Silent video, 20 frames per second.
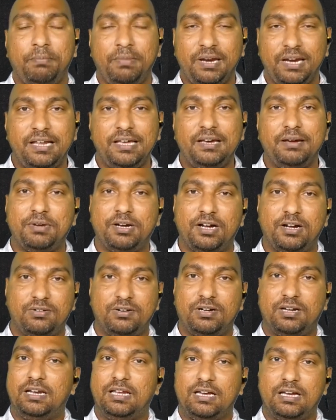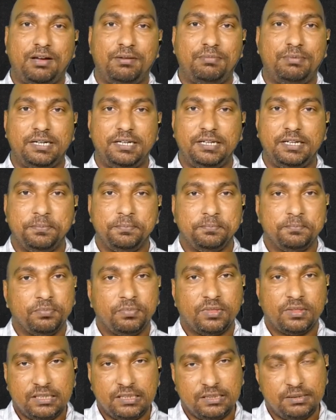మీడియంగా ఉండాలి కాబట్టి
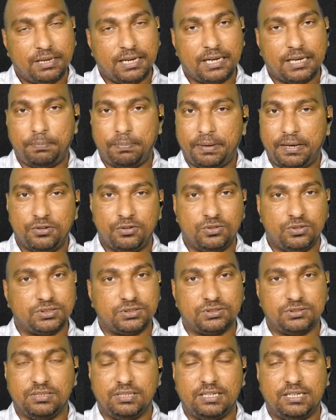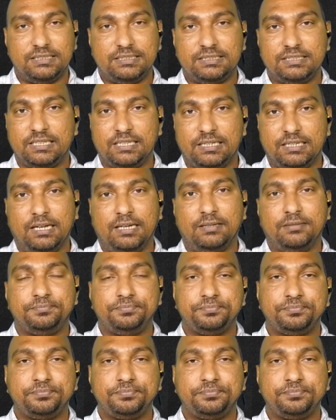ఇది మనకు పనికొస్తుంది ఖచ్చితంగా